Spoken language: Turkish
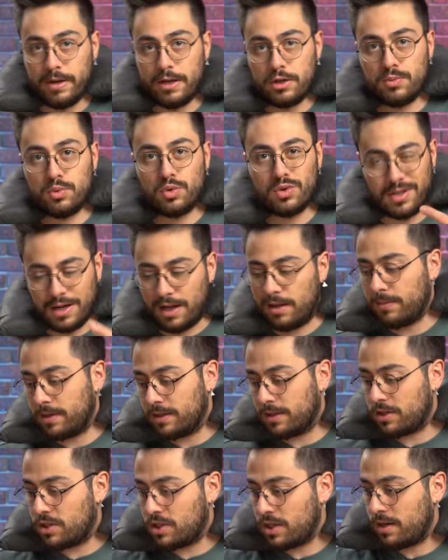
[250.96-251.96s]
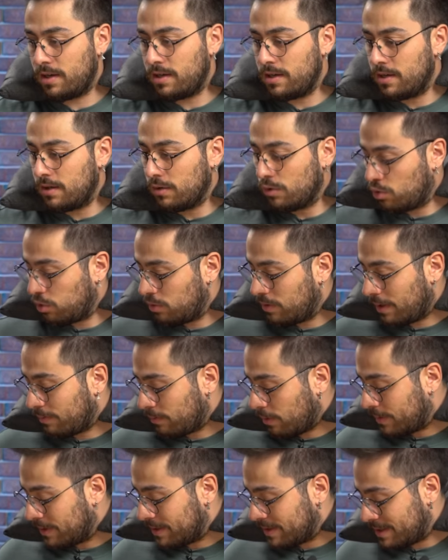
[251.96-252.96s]
mecbur kalmadıkça
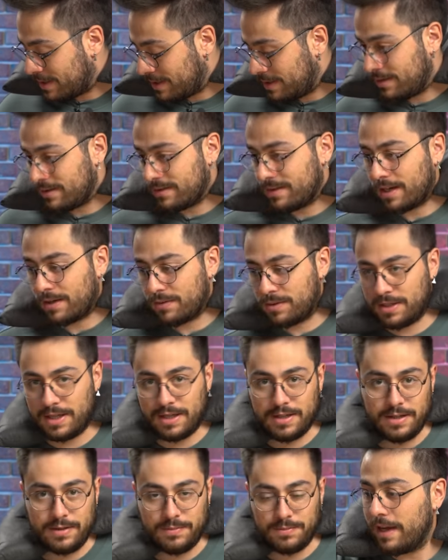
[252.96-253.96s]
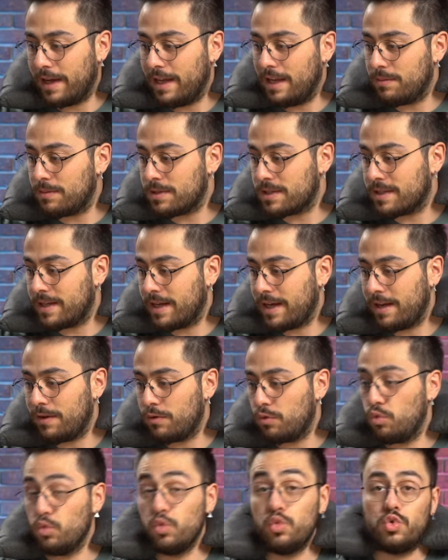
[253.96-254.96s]
kullanmamanızı tavsiye ederim. Elimizde
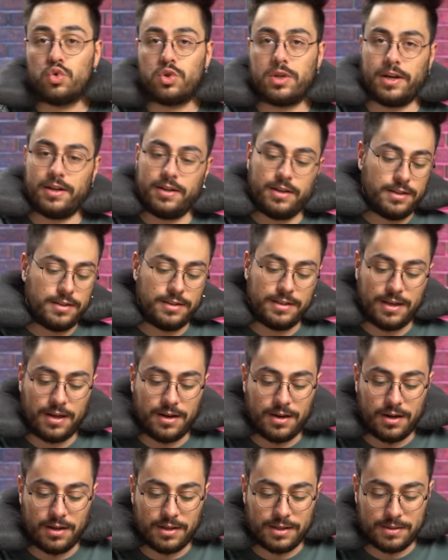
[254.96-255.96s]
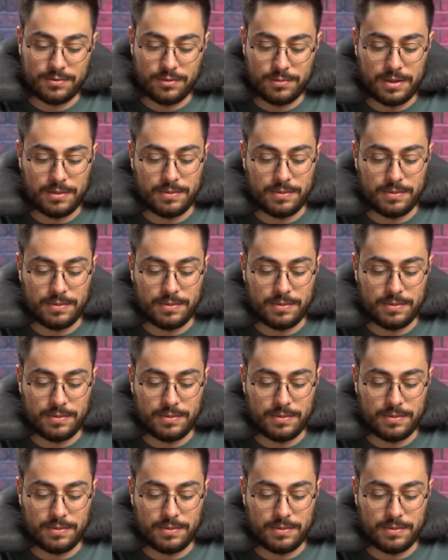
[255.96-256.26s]
3 tane niye aldığımı